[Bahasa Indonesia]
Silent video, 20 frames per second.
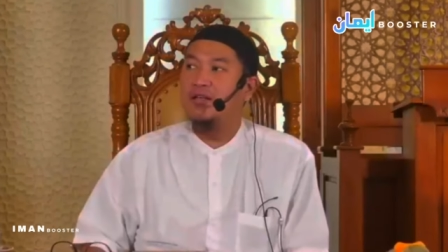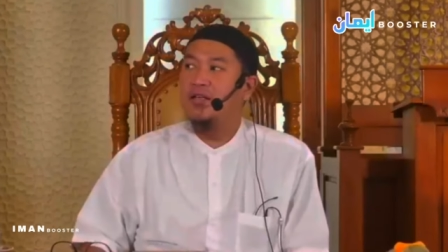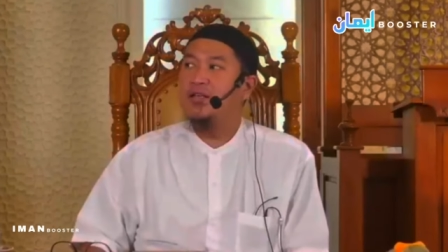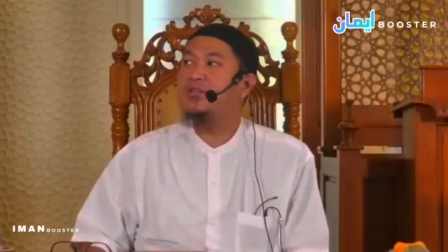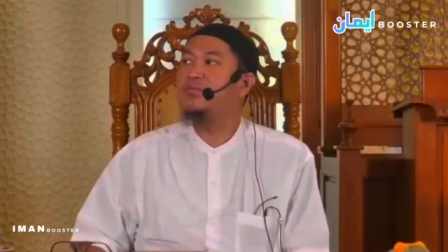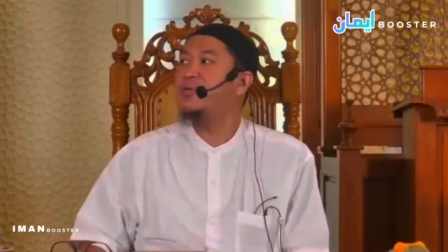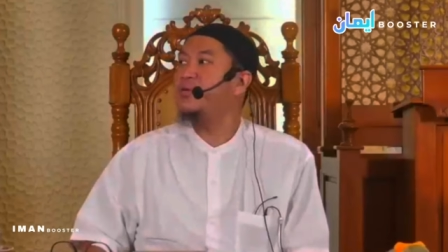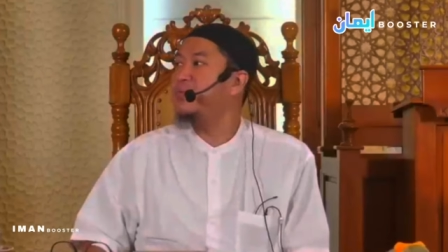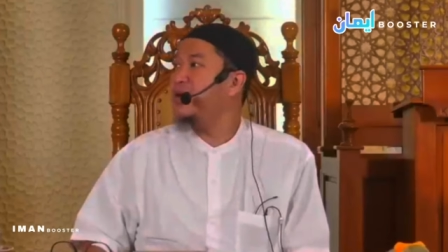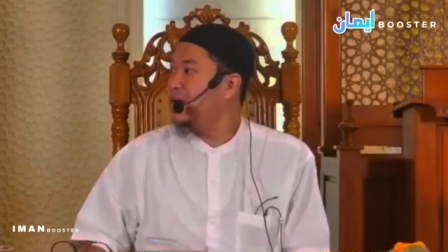ya
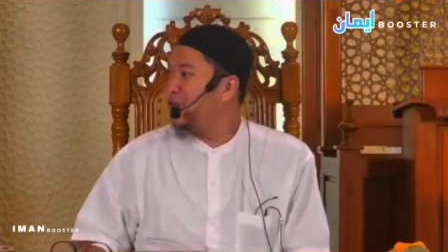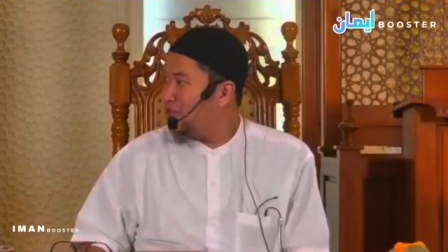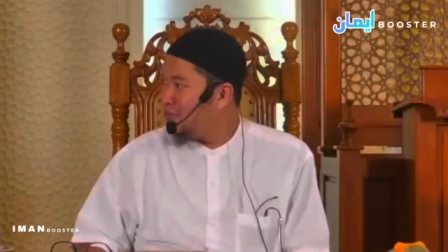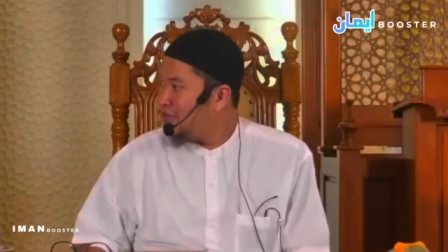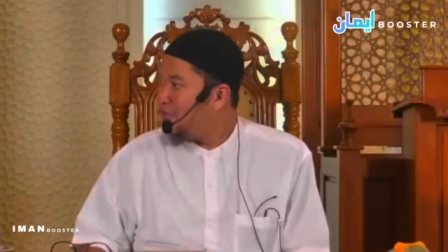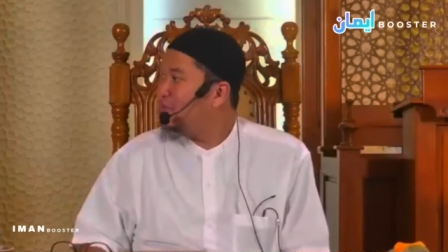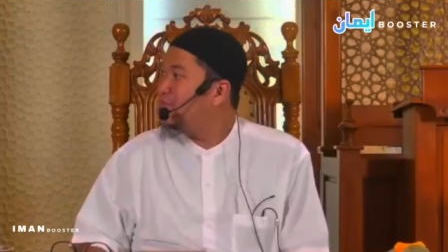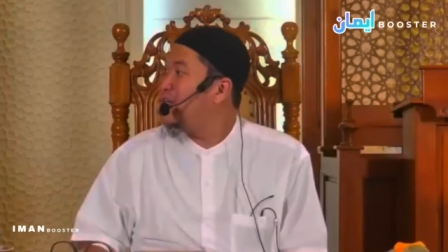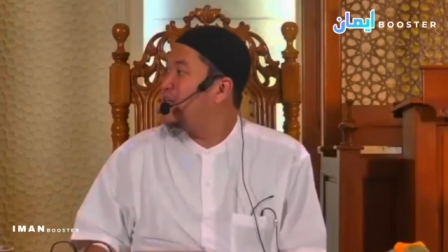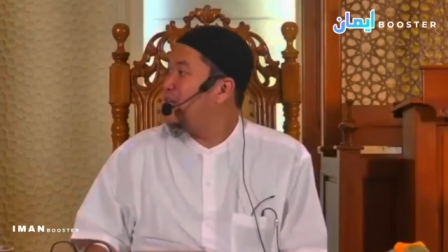semua hidup itu
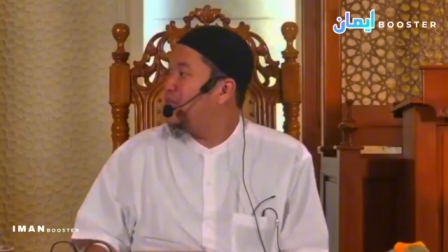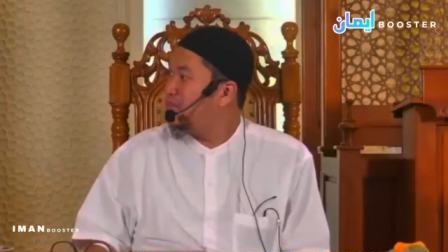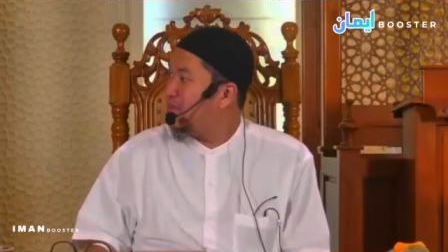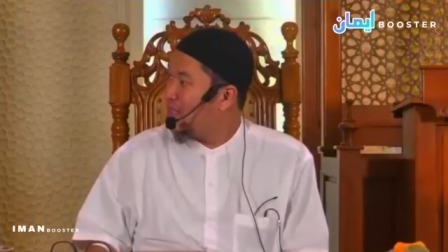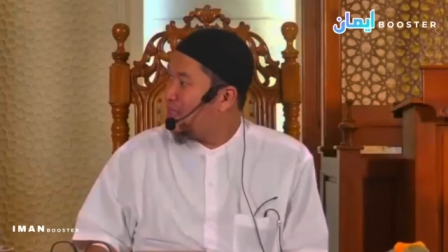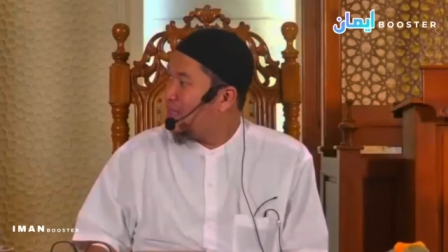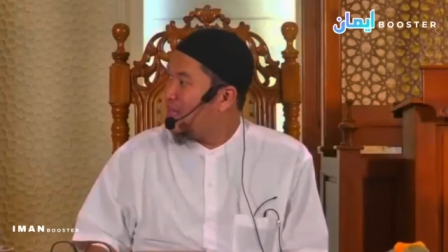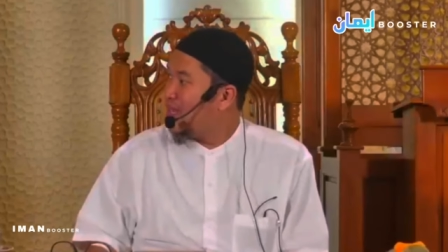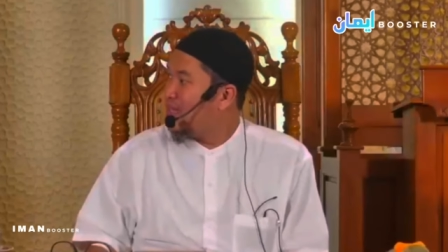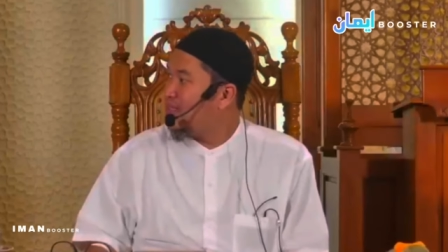
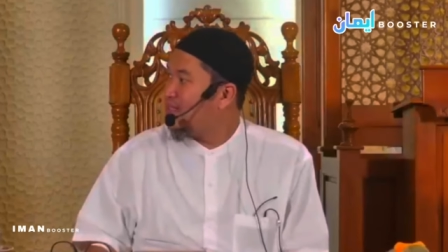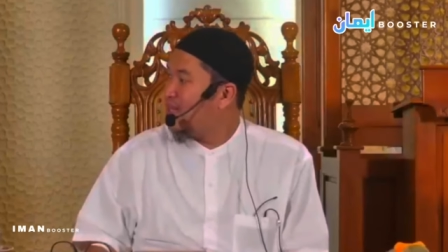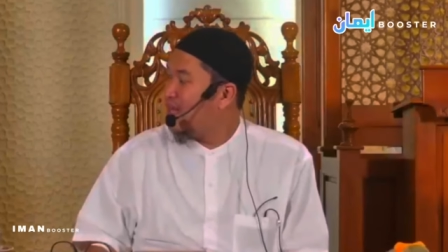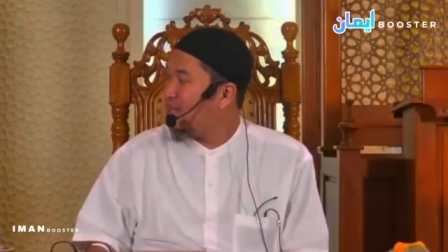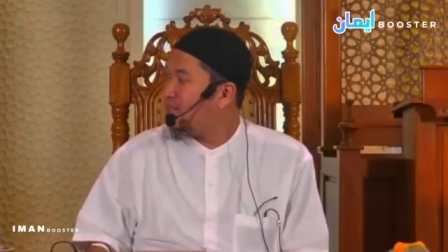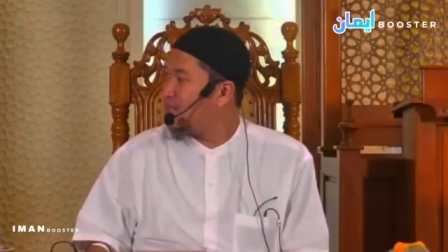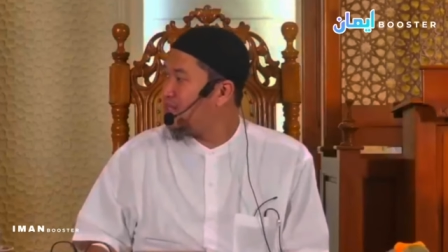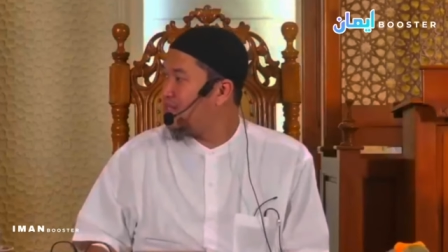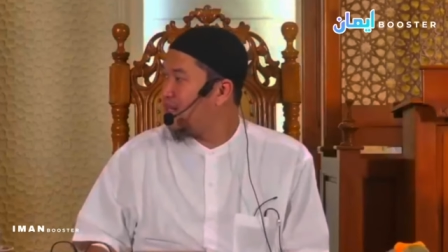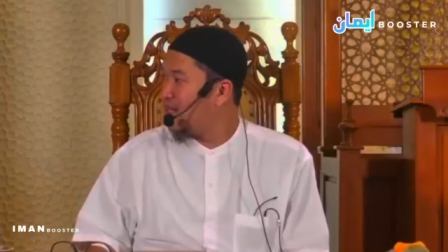begini-begini aja.
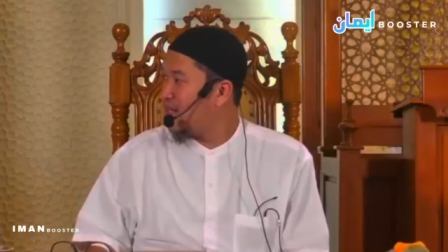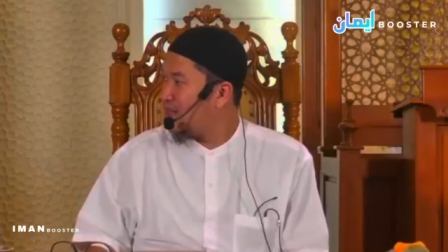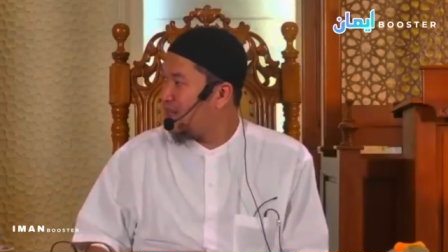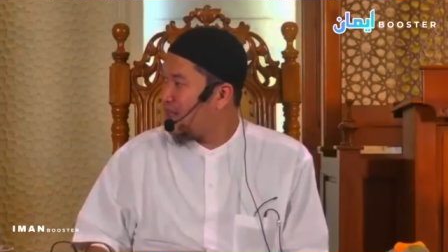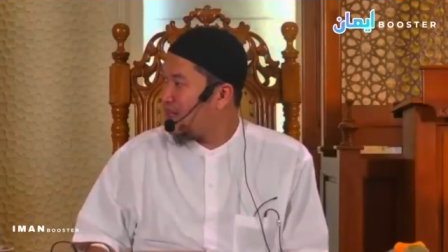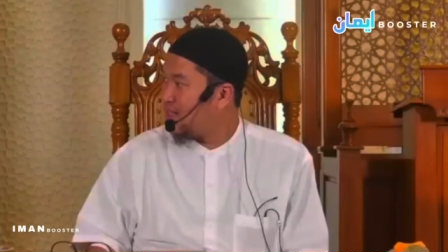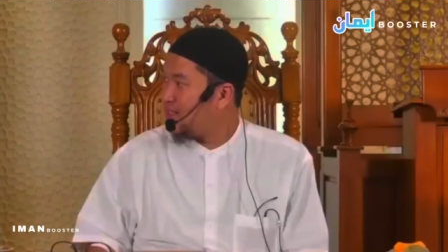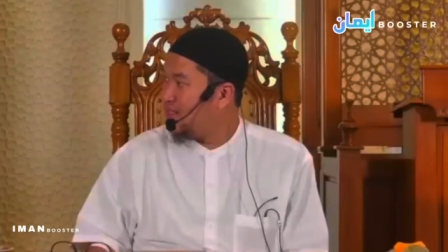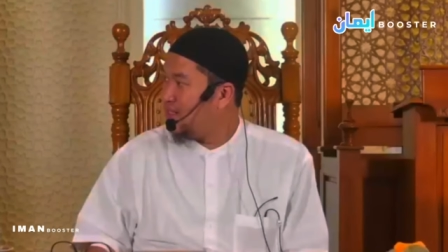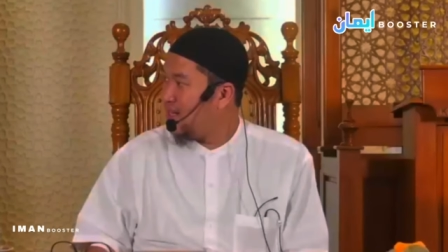Apa sih yang kita
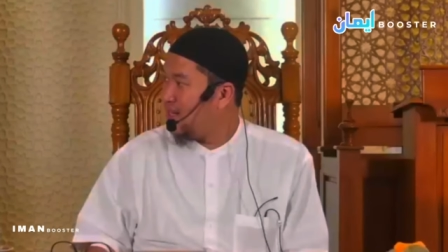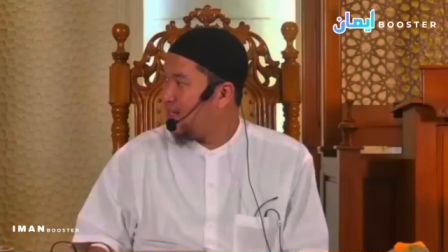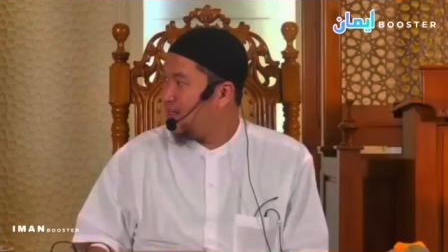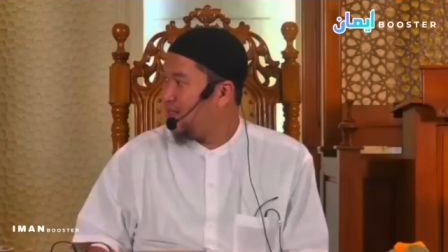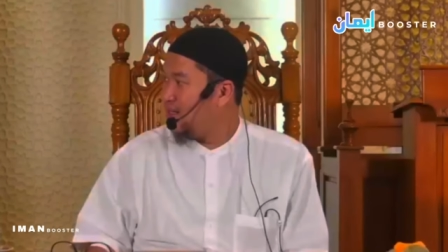kejar?